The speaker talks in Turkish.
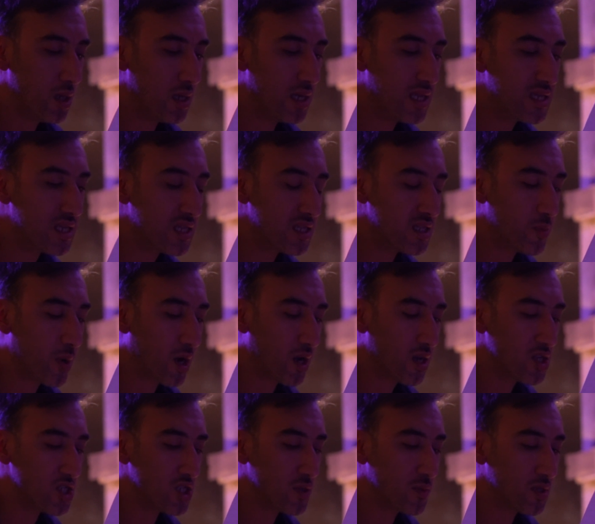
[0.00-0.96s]
Linkini
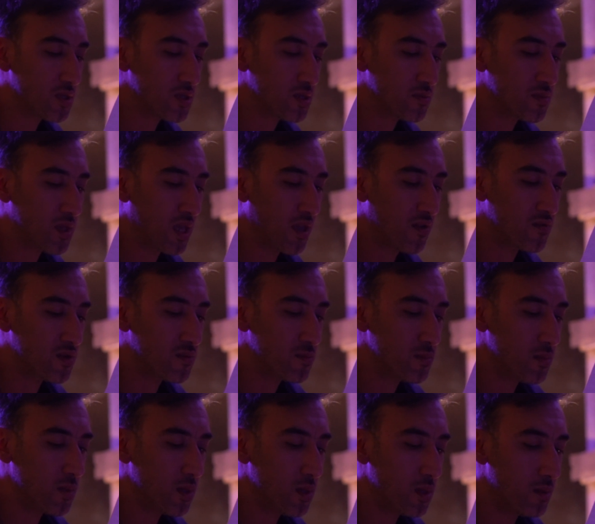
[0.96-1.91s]
paylaşamadığım
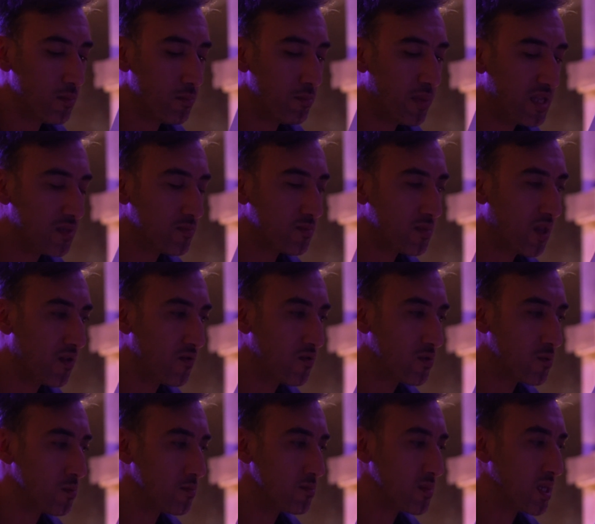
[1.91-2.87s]
devrim benim
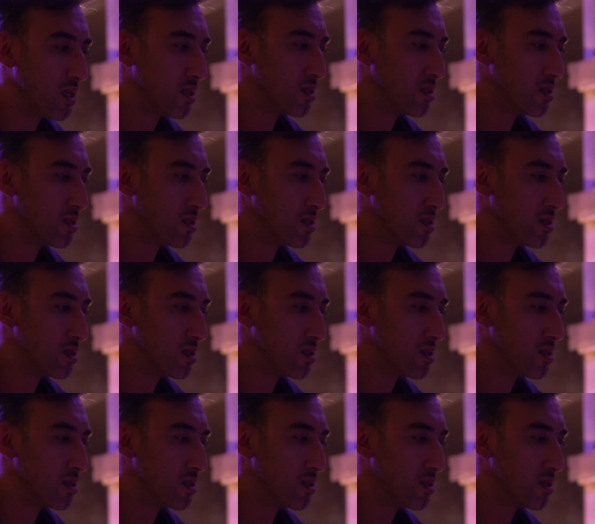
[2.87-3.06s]
devrimim